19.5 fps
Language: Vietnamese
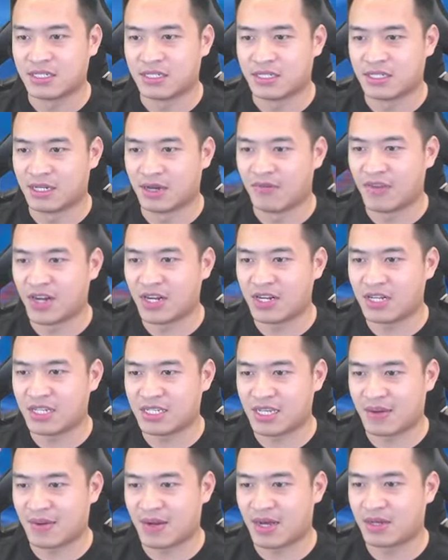Đấm phát nữa
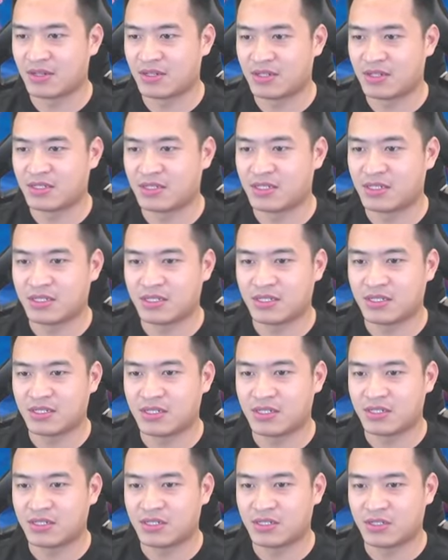xem nào.
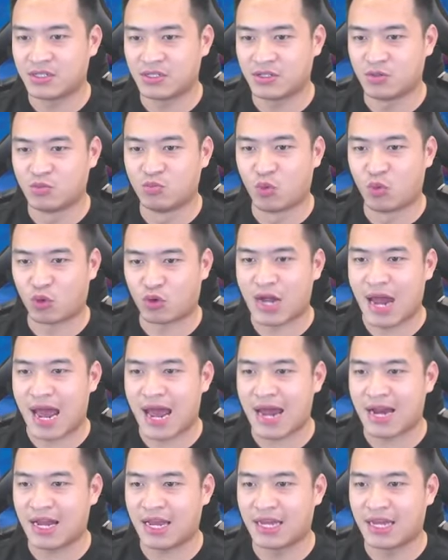Một đá này.